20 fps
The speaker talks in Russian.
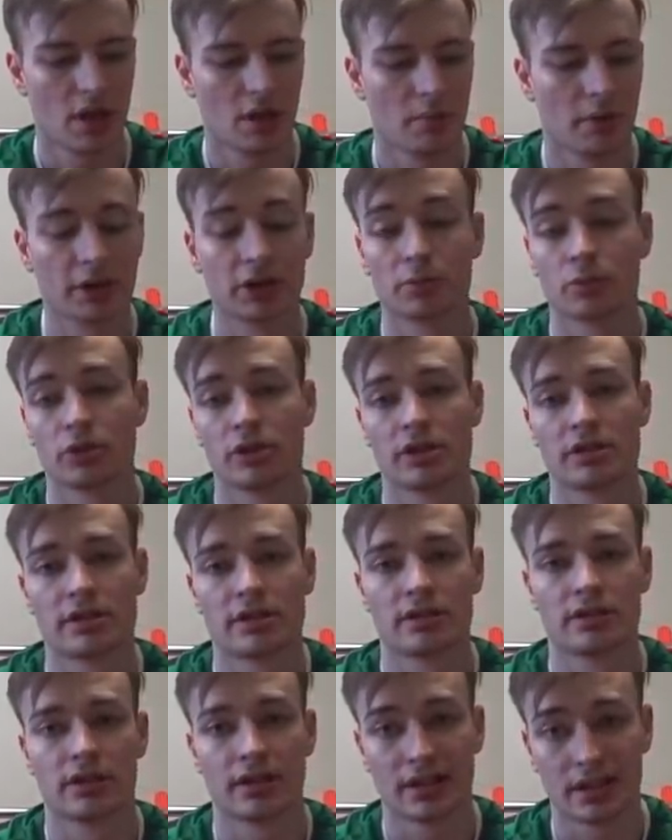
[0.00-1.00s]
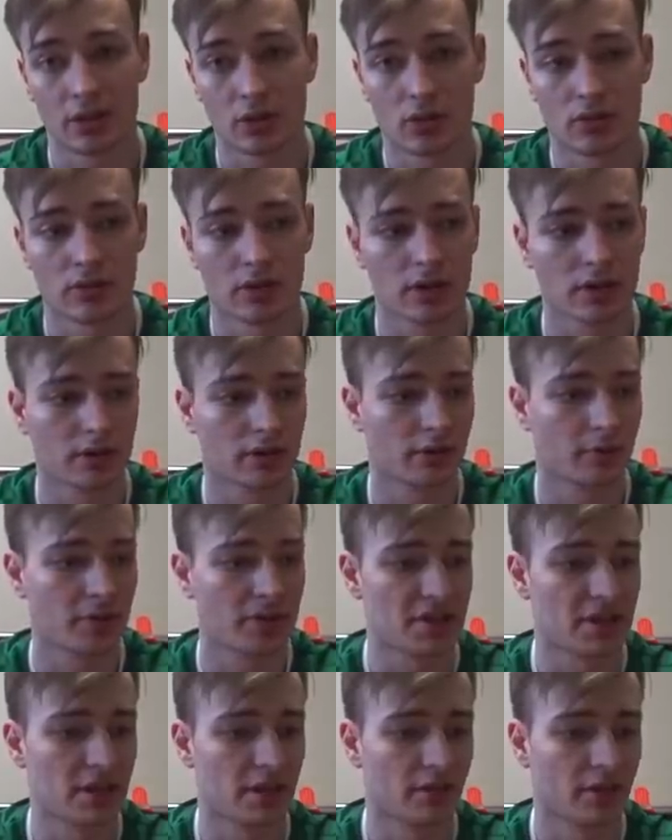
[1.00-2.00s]
Поэтому для тренировок э, в
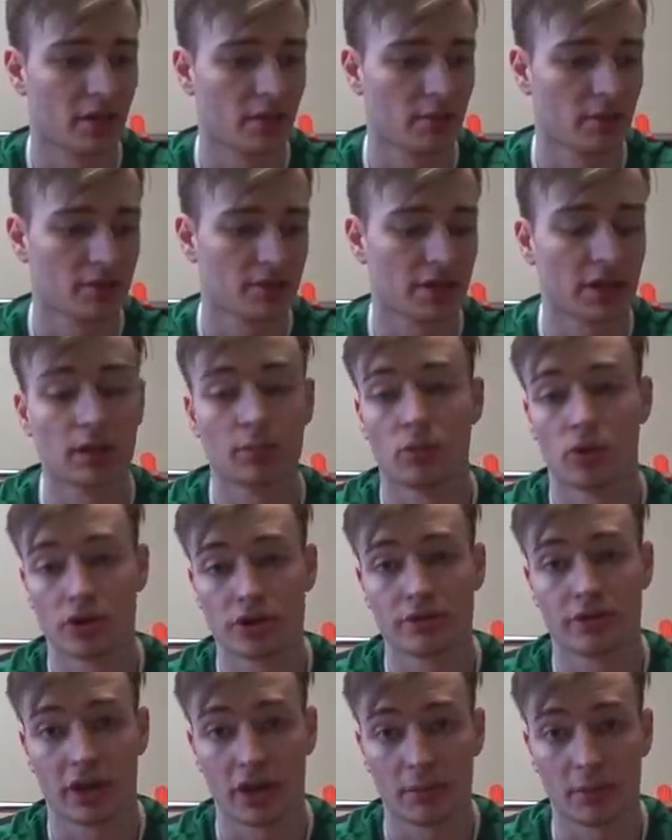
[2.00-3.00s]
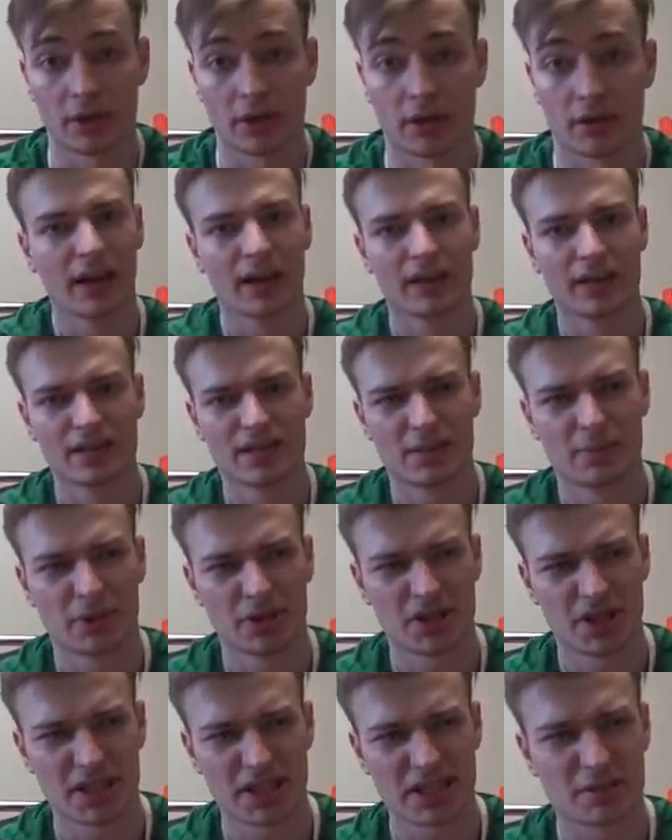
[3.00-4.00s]
последнее время стало больше времени. Если
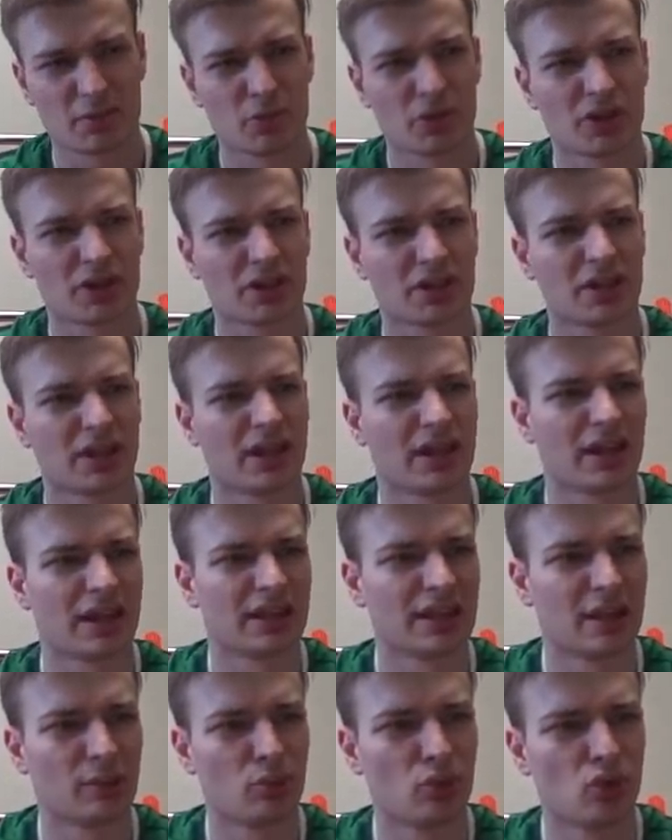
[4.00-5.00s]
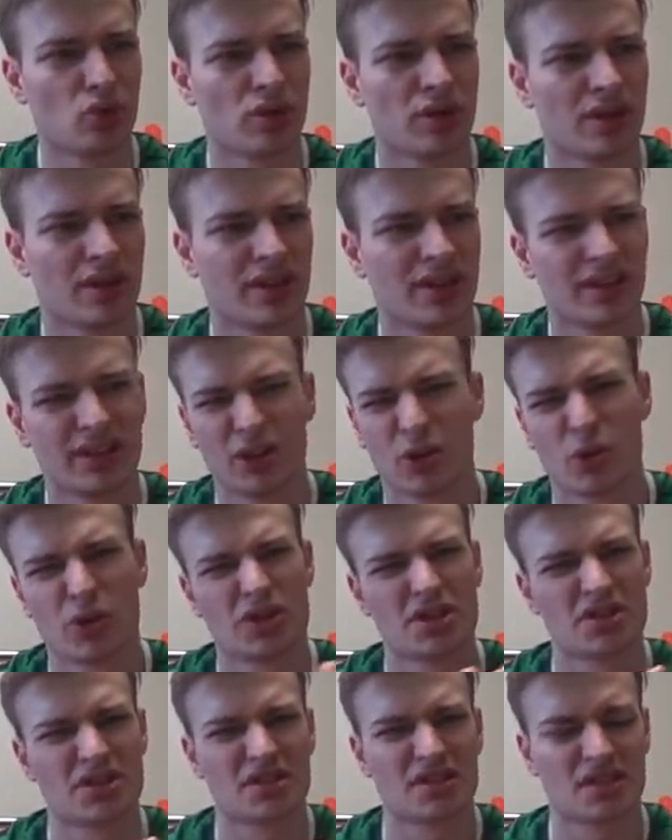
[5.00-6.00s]
по-честному, иногда одному не
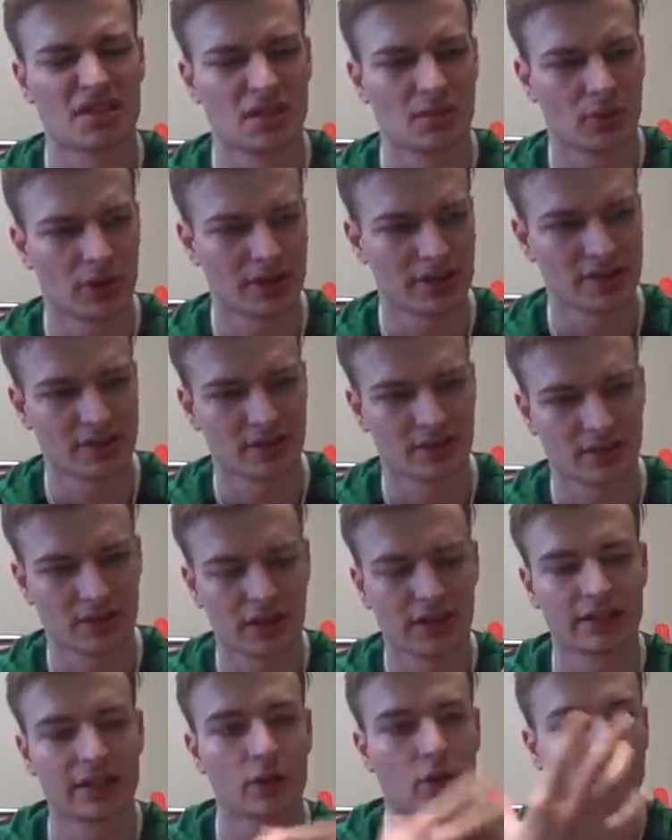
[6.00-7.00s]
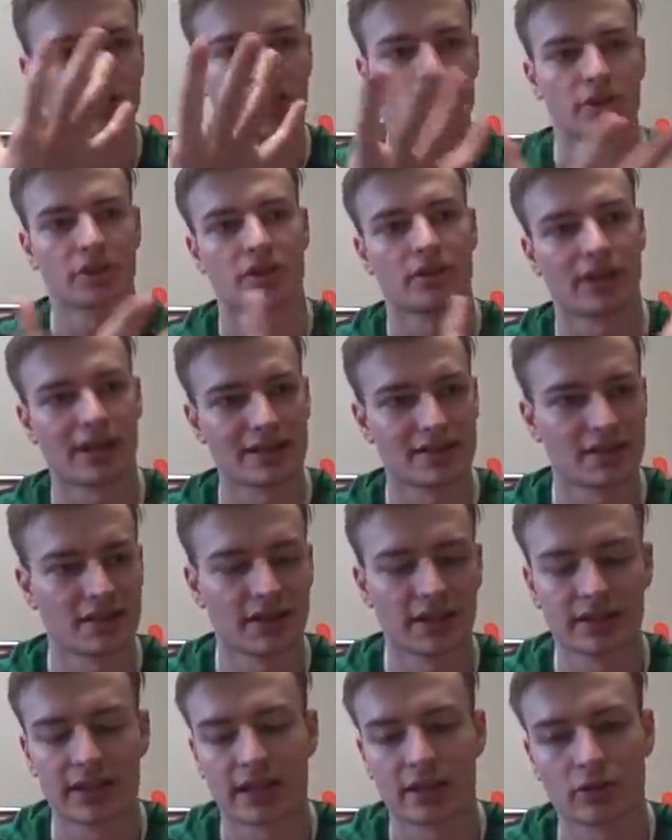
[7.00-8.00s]
хочется заниматься, нет какой-то мотивации,
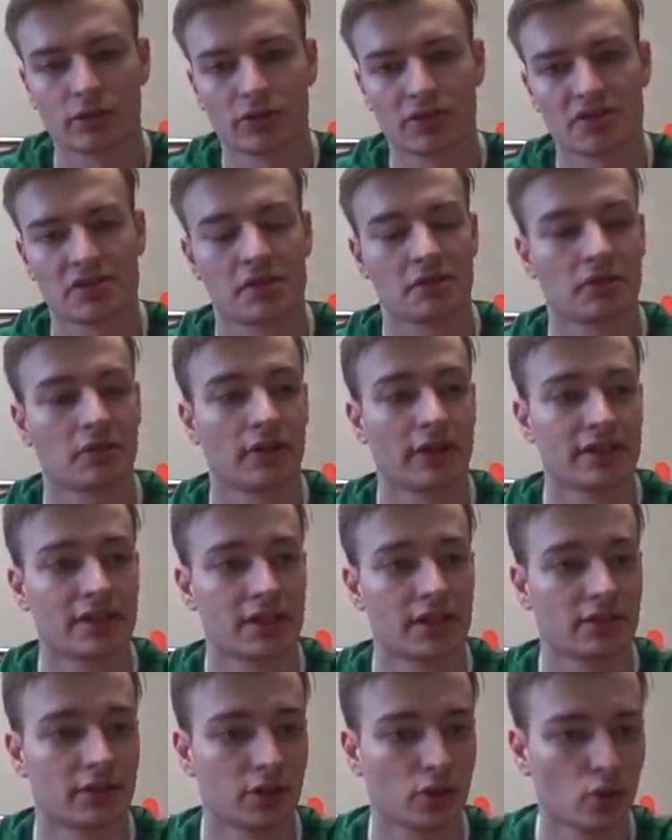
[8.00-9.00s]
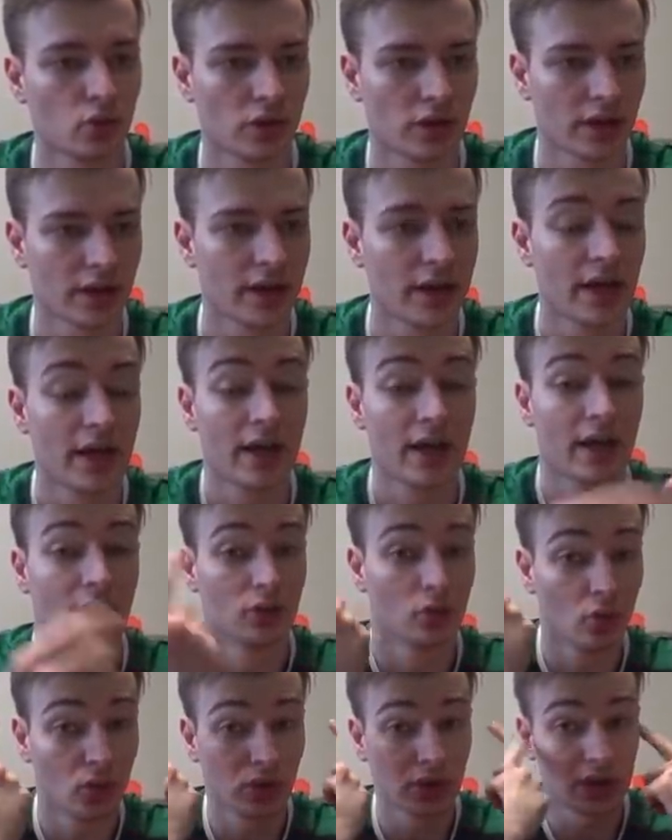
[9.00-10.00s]
нет какого-то соревновательного духа.
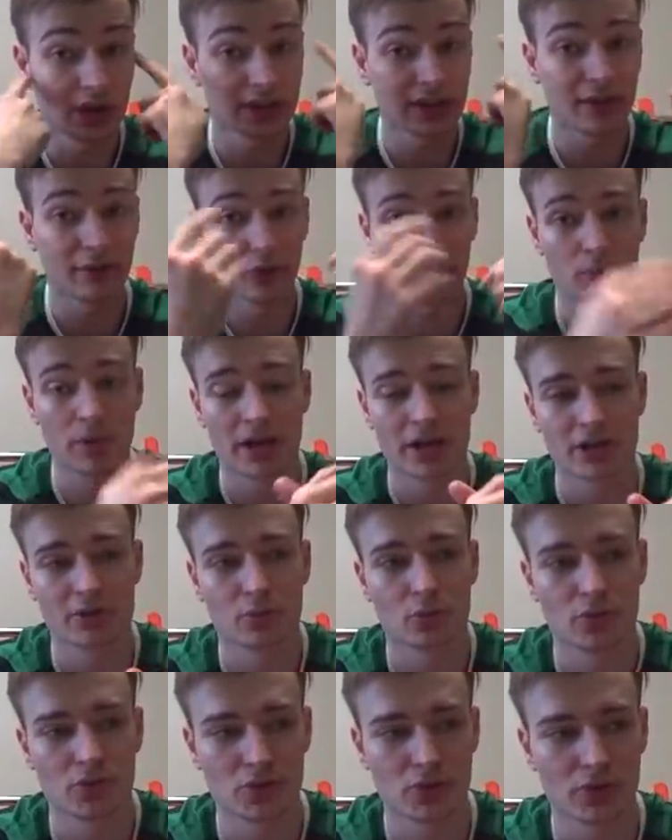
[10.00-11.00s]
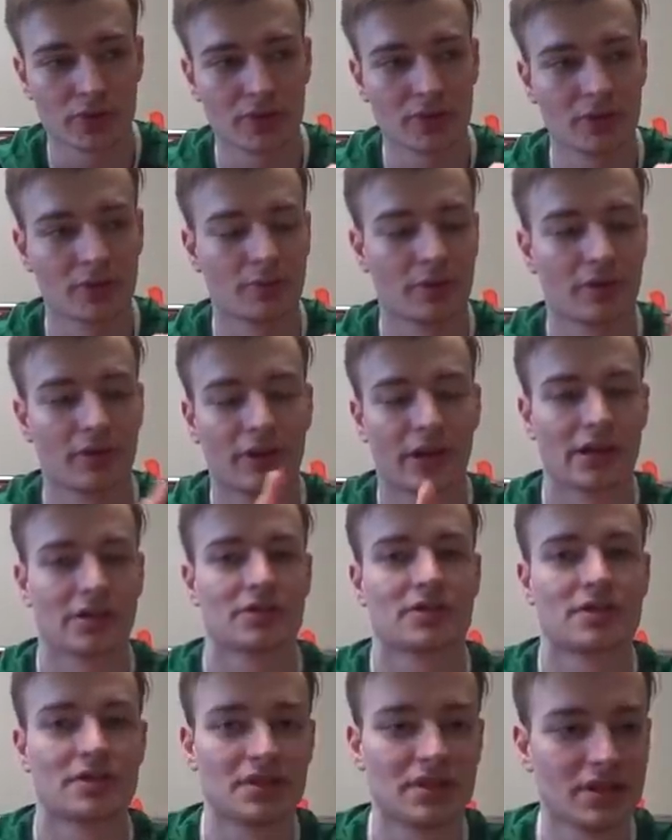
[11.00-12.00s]
Но когда врубаешь музон,
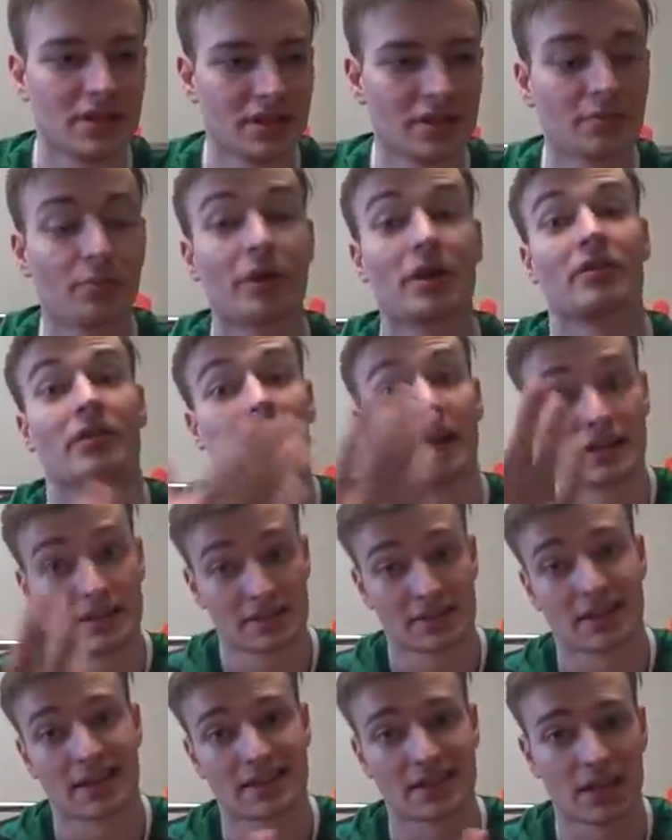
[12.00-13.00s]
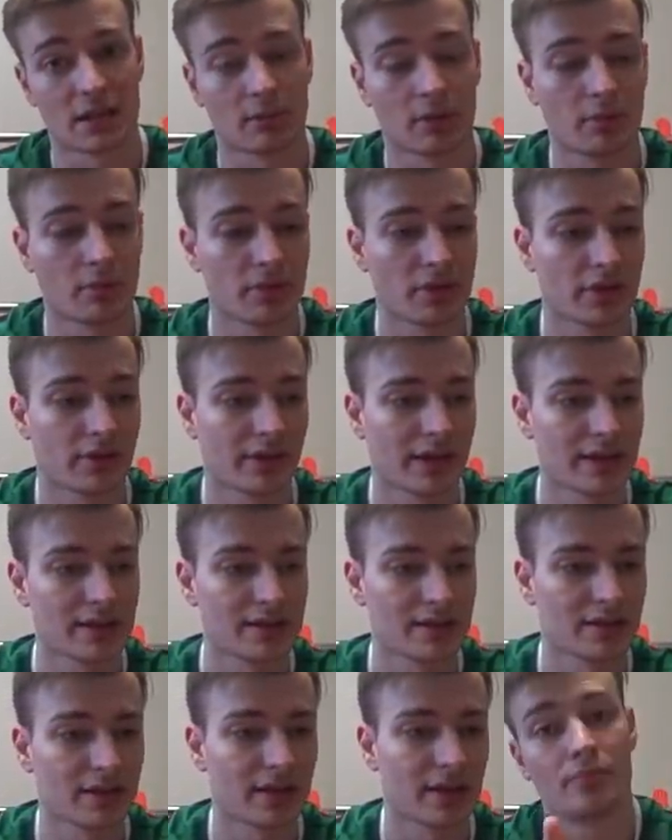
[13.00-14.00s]
появляется сила, появляется та самая
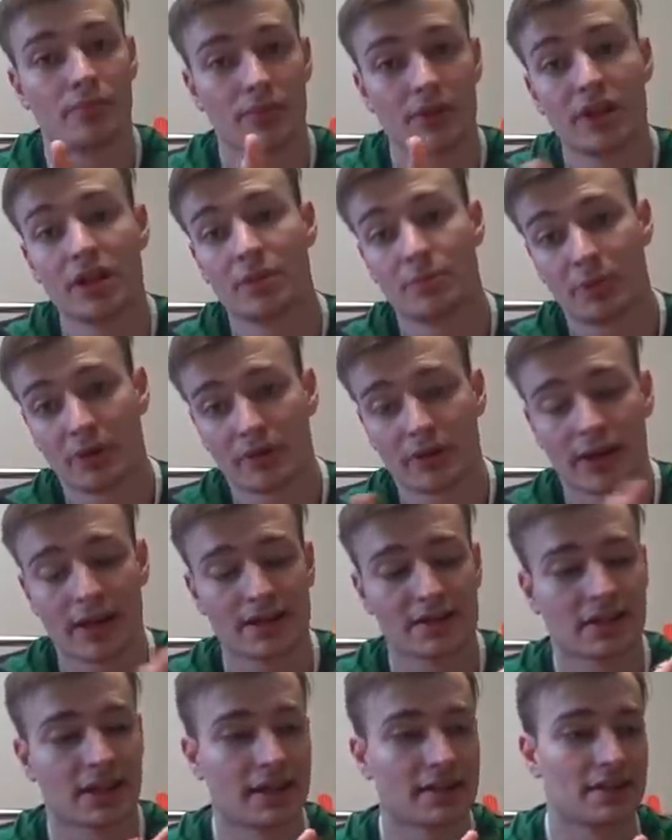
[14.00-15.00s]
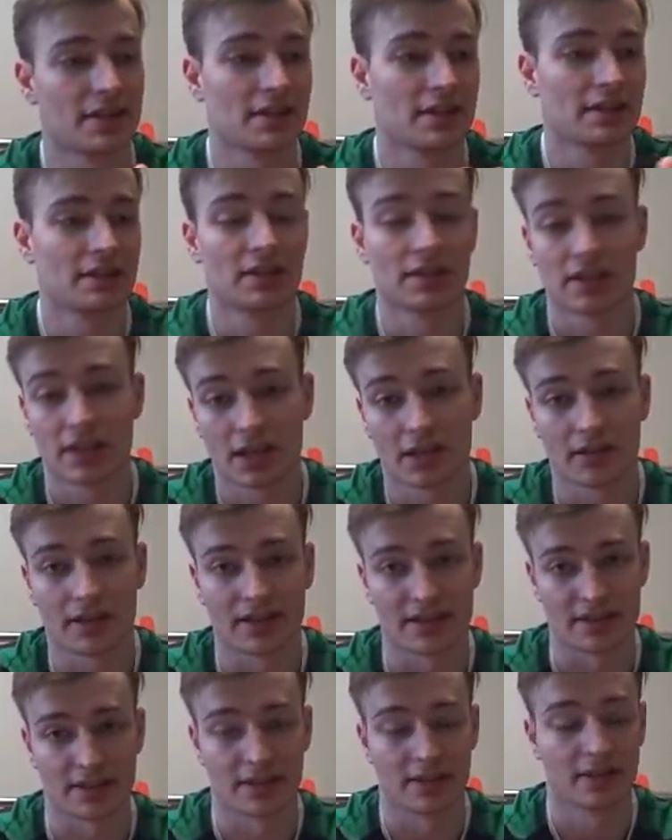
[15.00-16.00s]
мотивация и появляется хотение
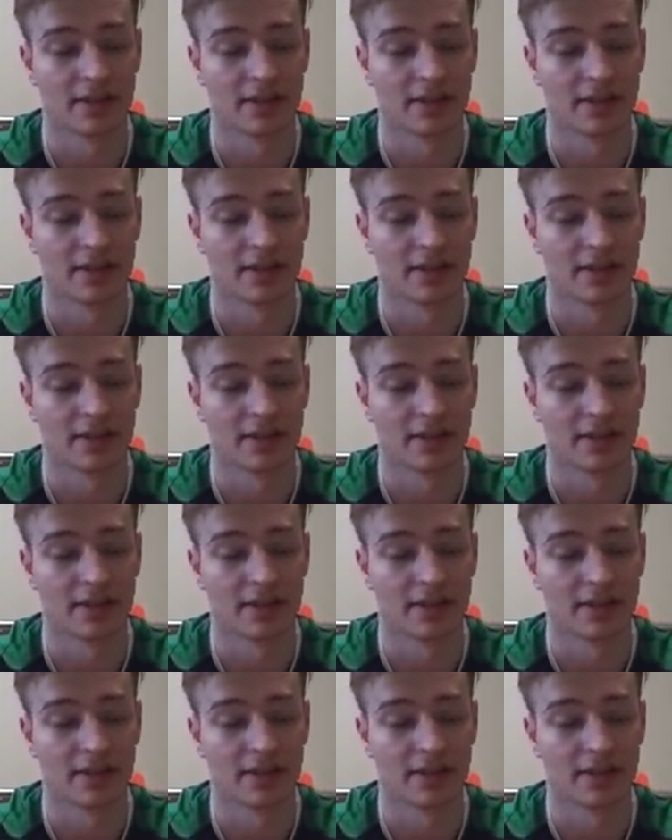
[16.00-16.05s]
тренироваться.